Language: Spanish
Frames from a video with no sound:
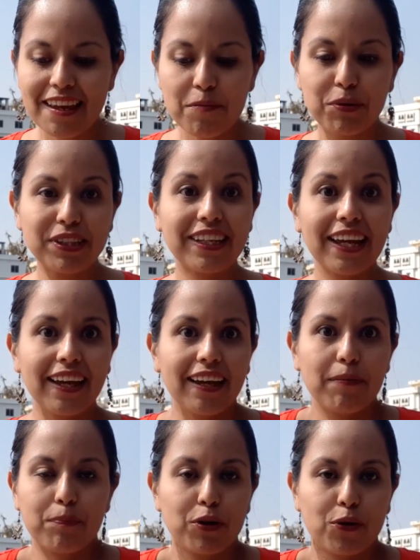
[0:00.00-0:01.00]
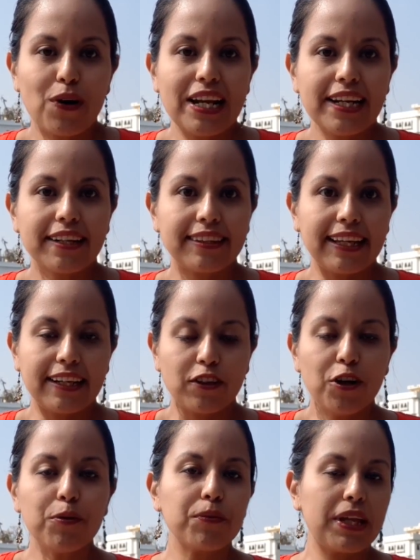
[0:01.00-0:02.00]
pues qué, por cuál irte,
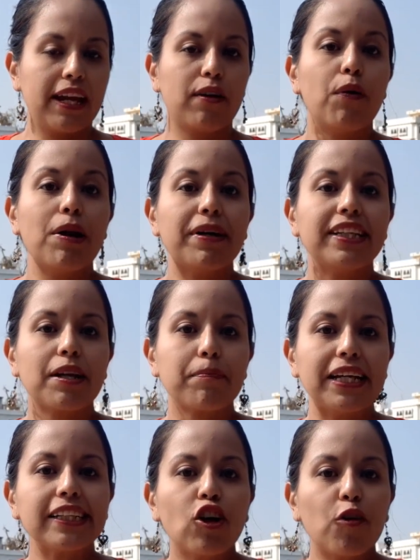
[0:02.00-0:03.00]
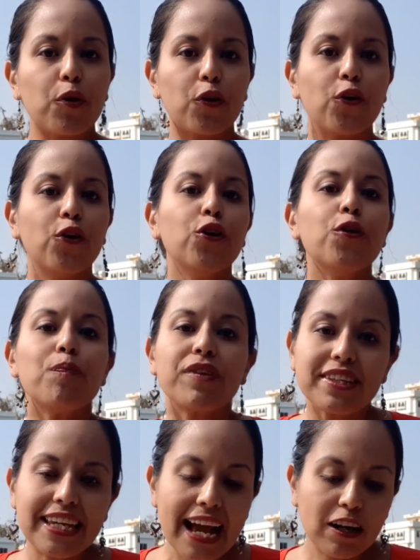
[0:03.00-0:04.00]
¿no? De cuál va a ser más cómodo.
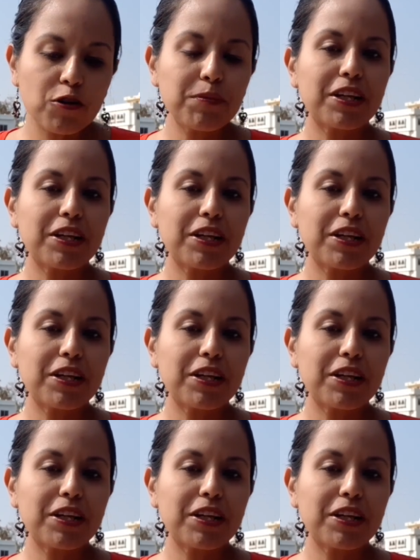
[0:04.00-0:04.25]
Ya con mi